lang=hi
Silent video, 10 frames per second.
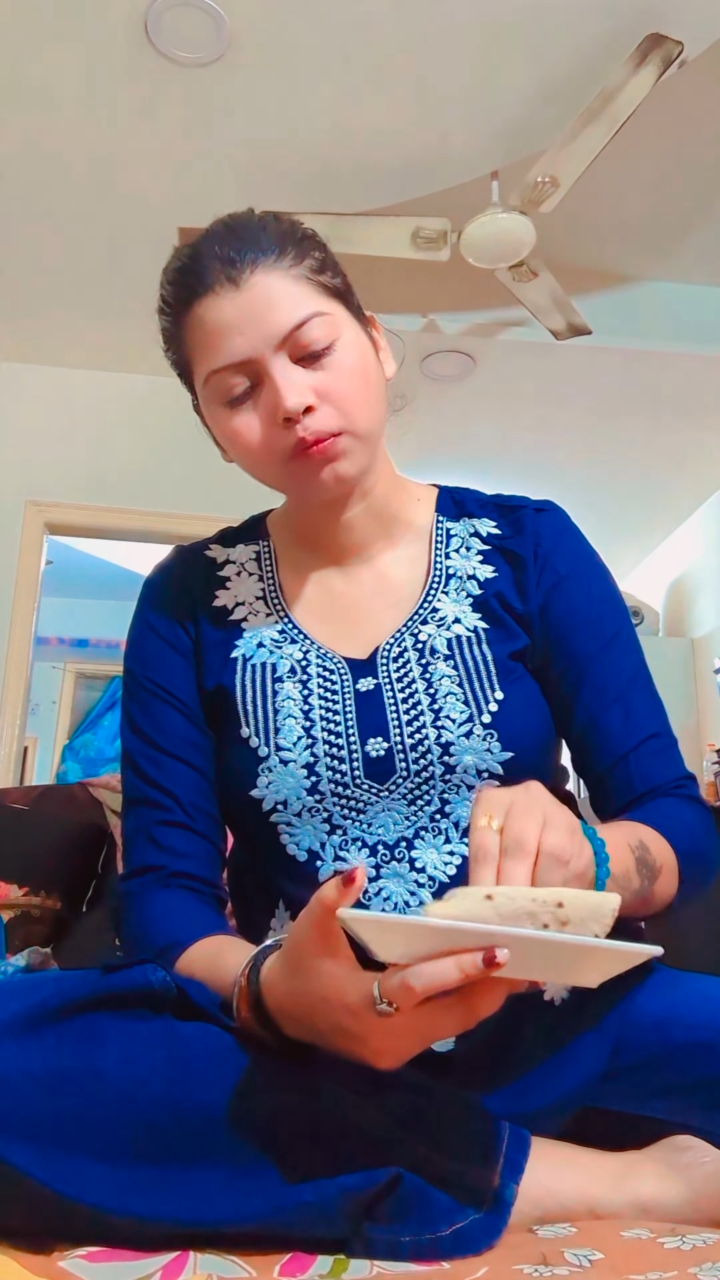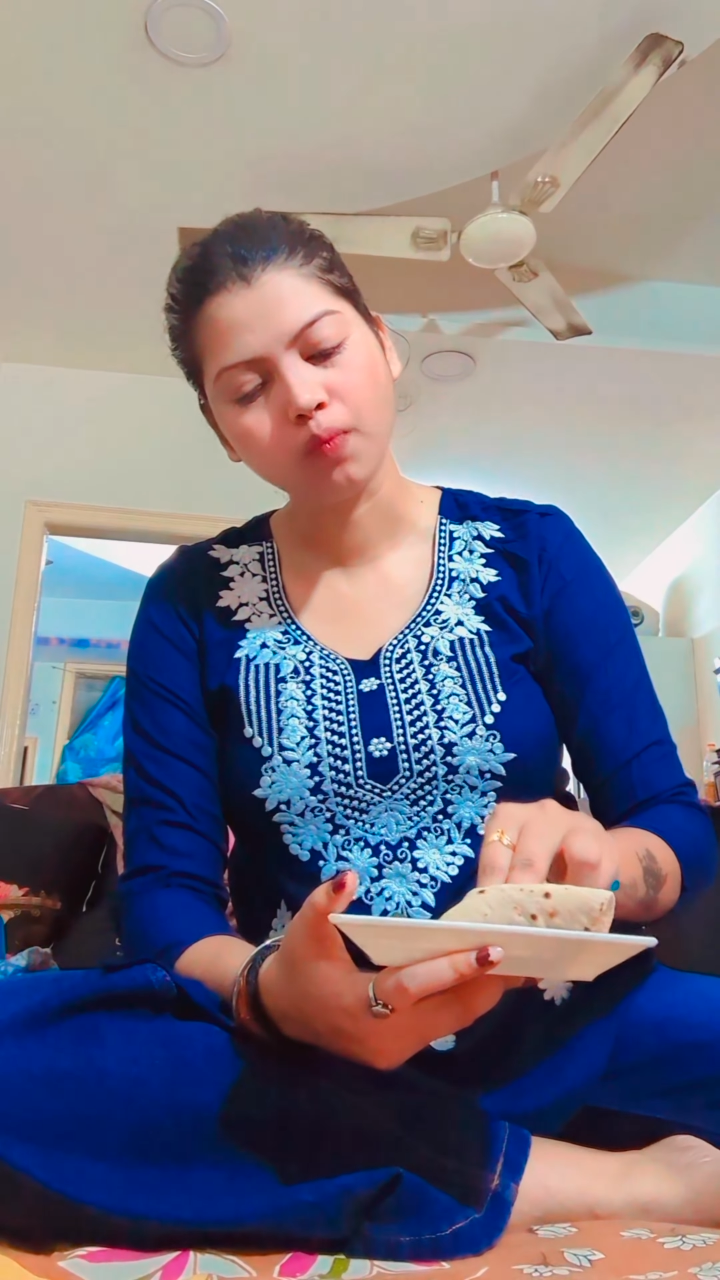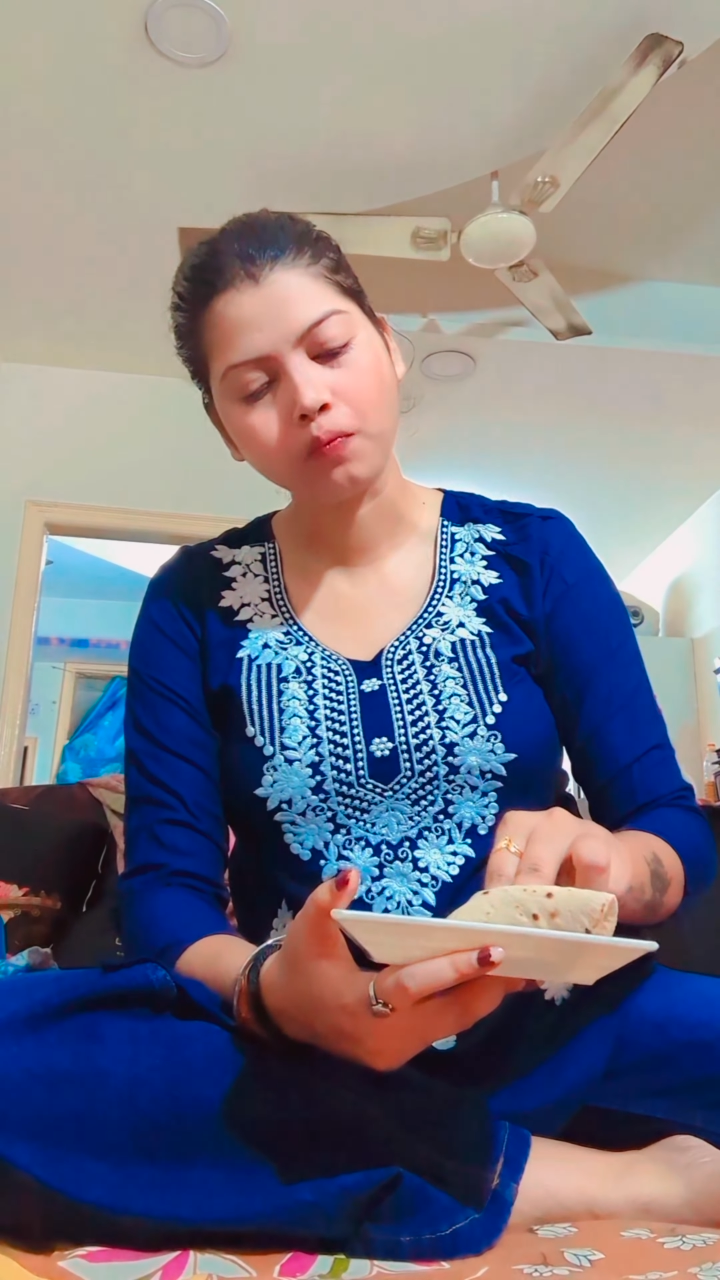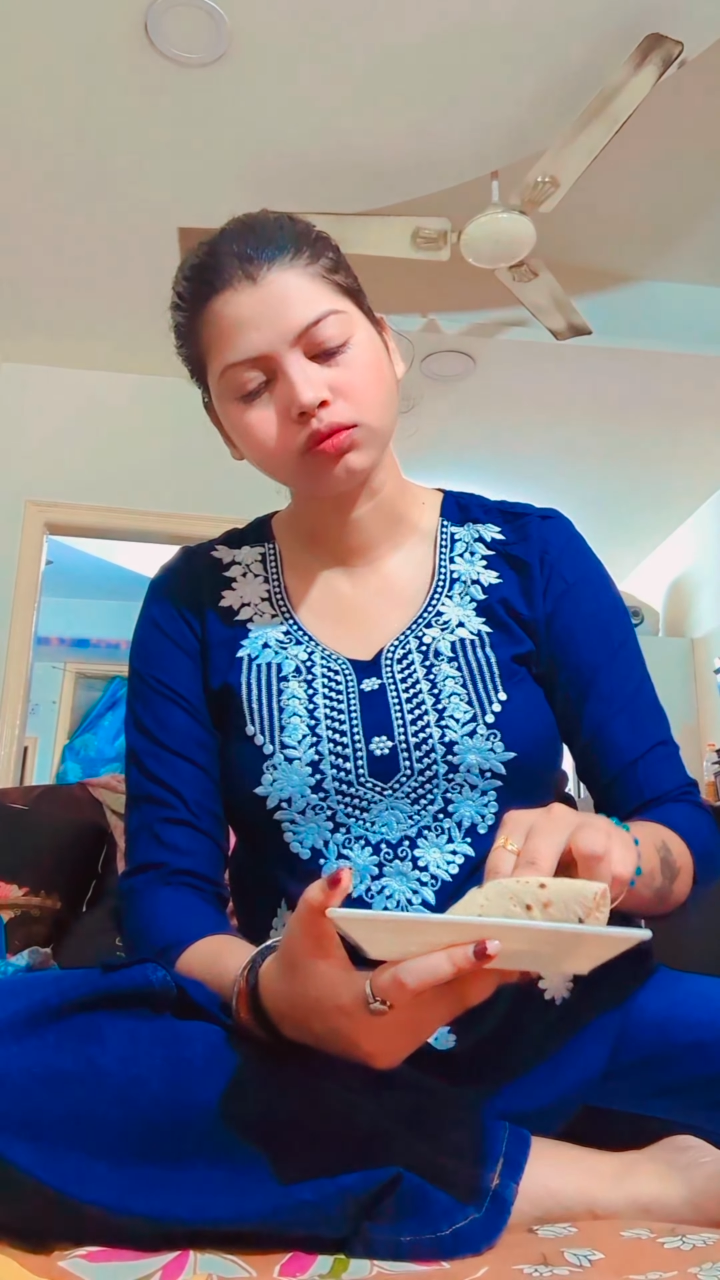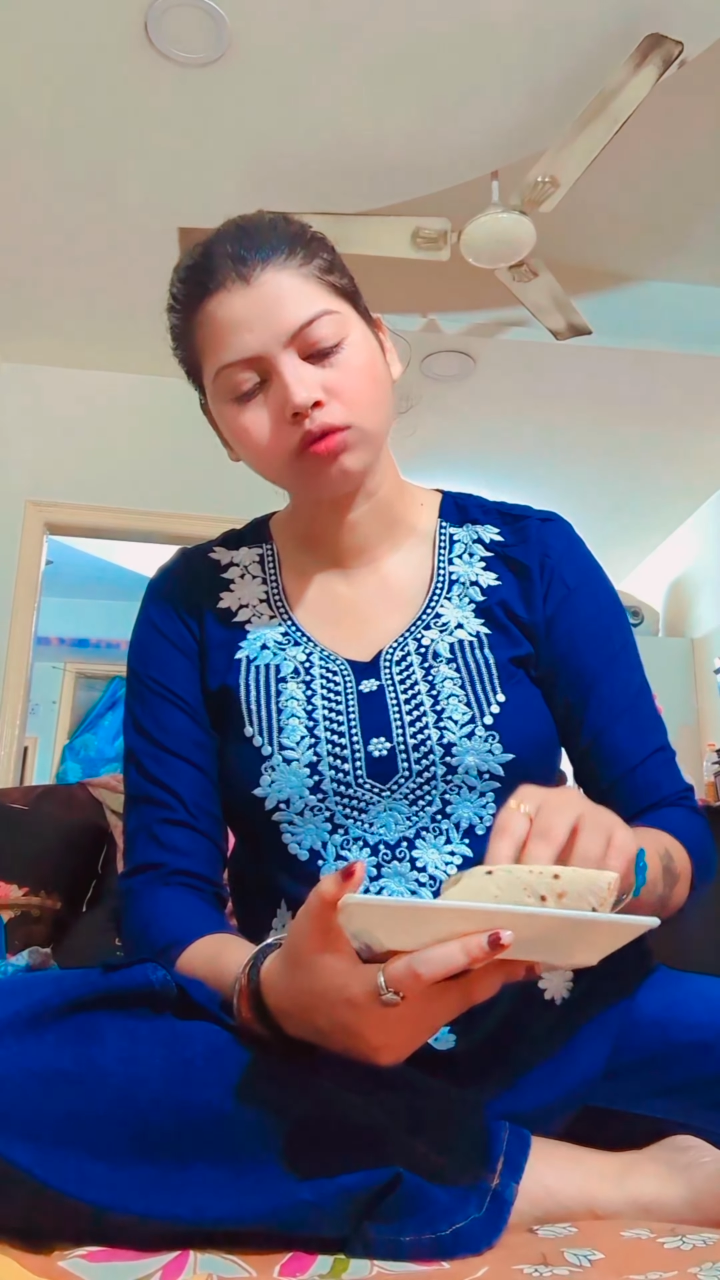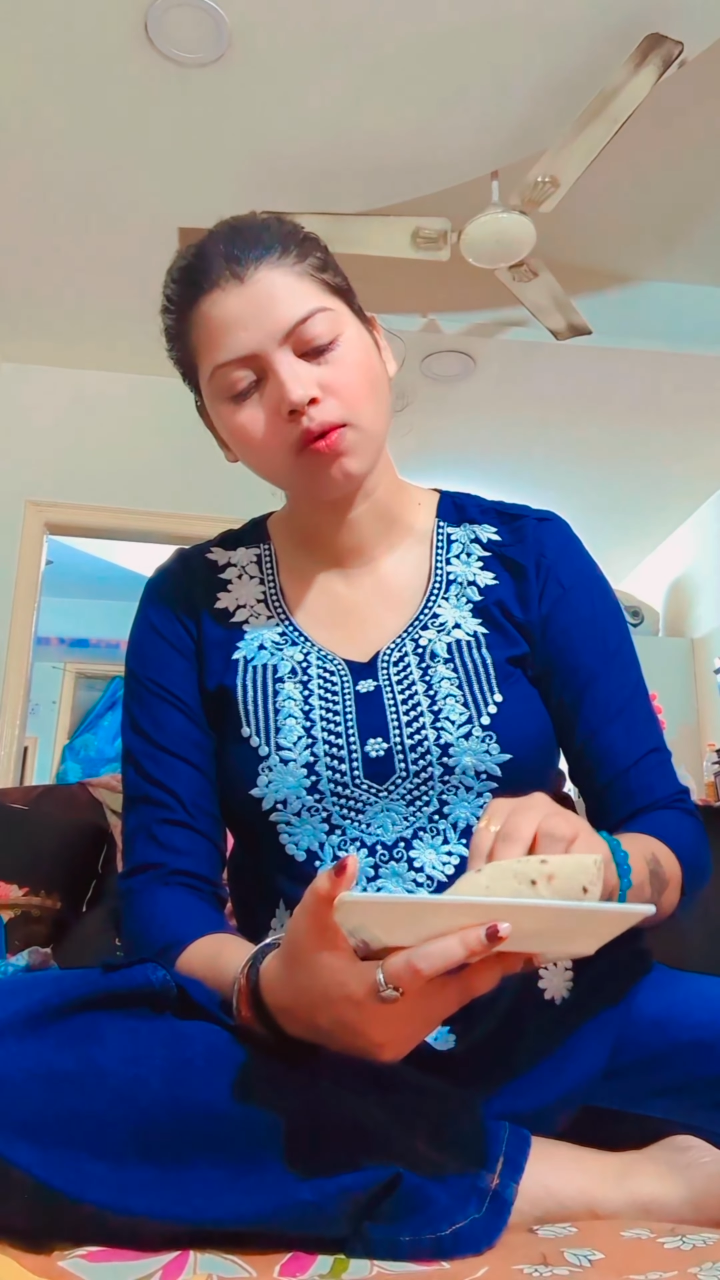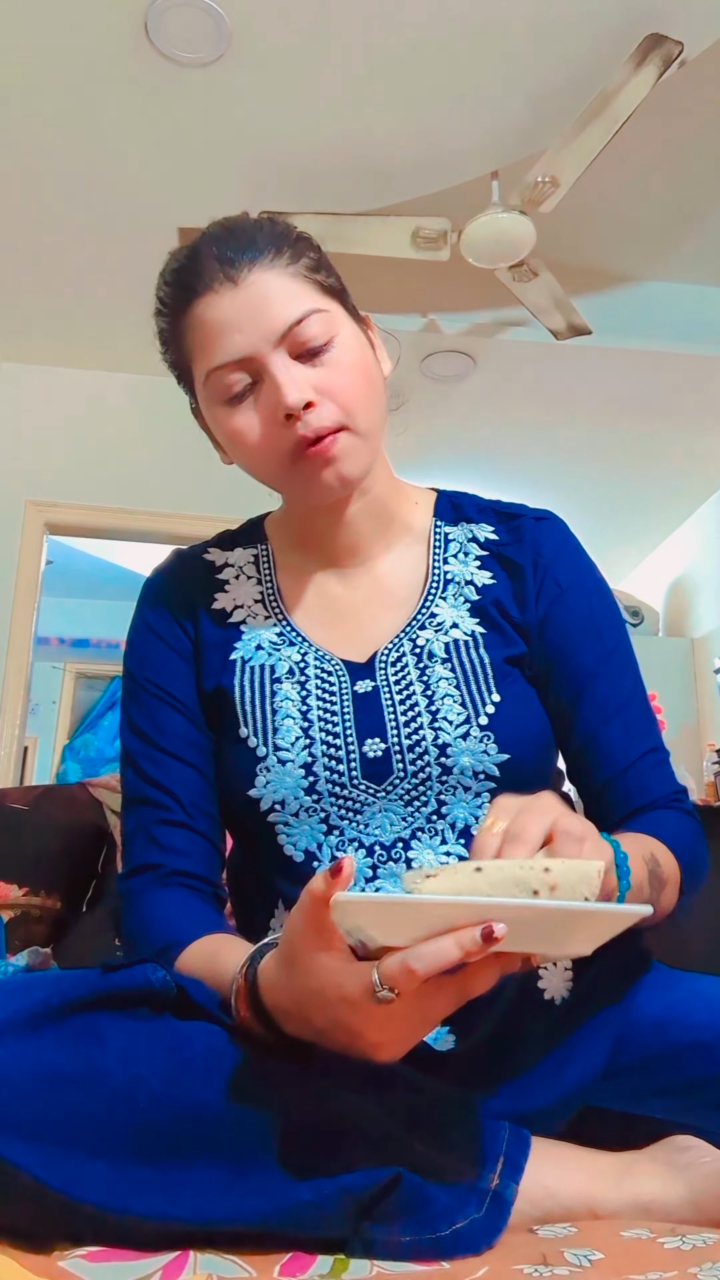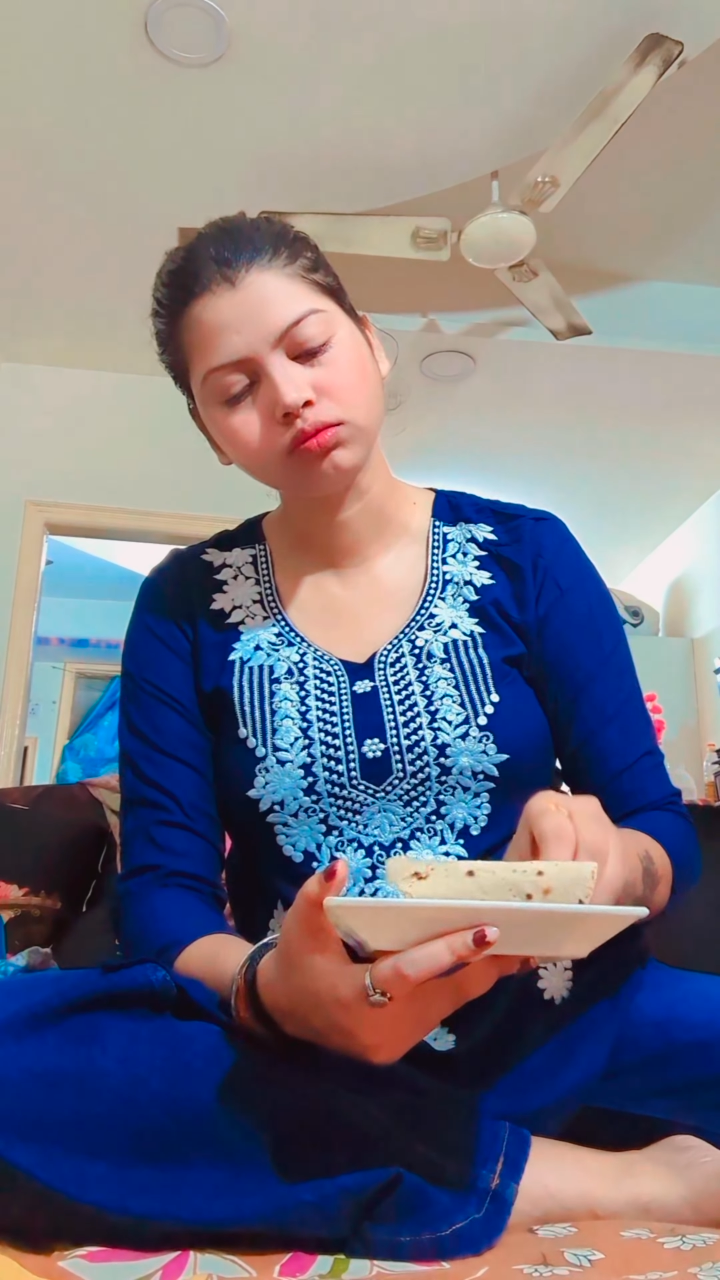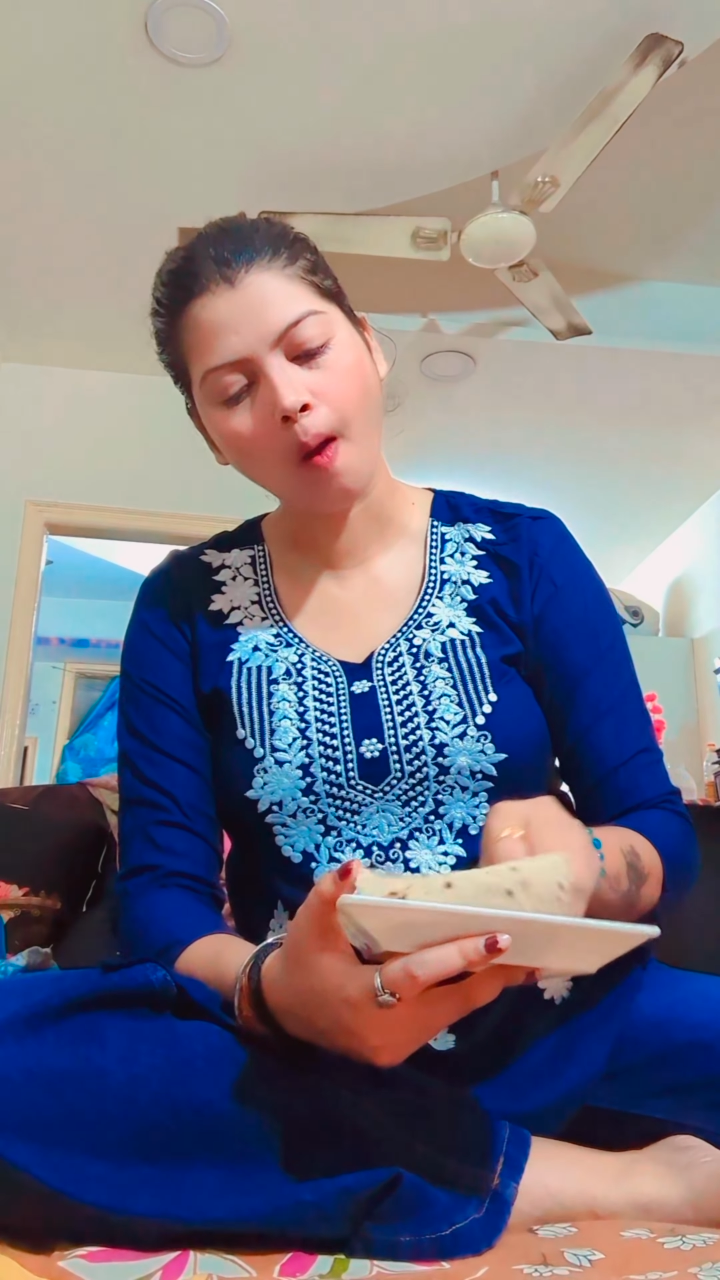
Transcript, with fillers: जो आप कह